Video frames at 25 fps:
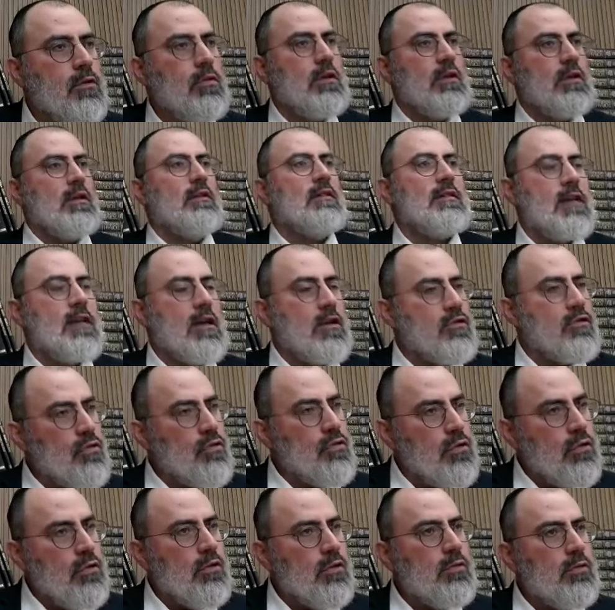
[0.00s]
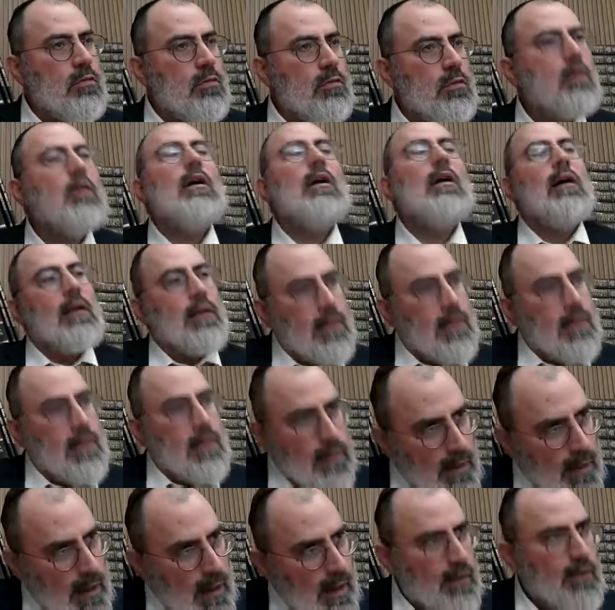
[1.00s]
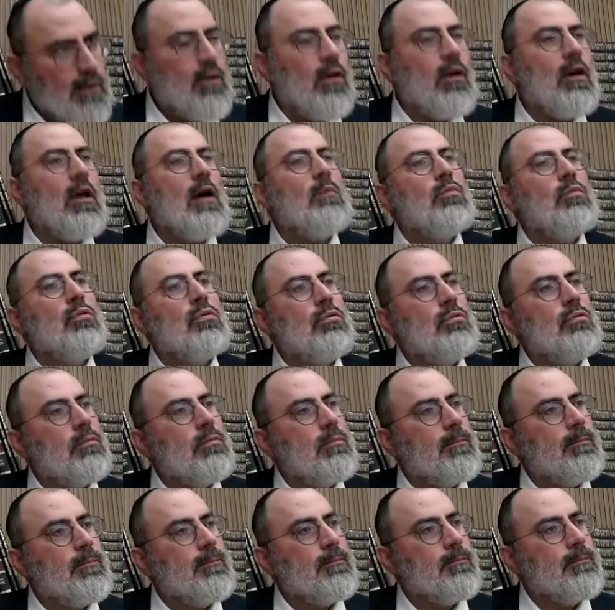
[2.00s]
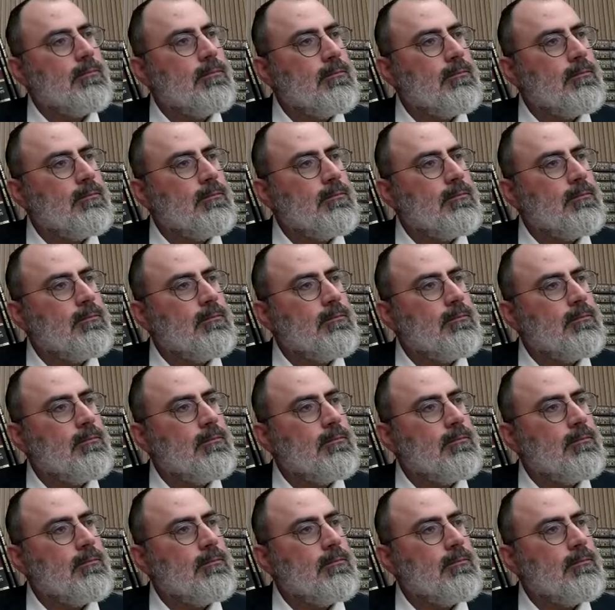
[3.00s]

Celui qui se la joue, trah dans la boue.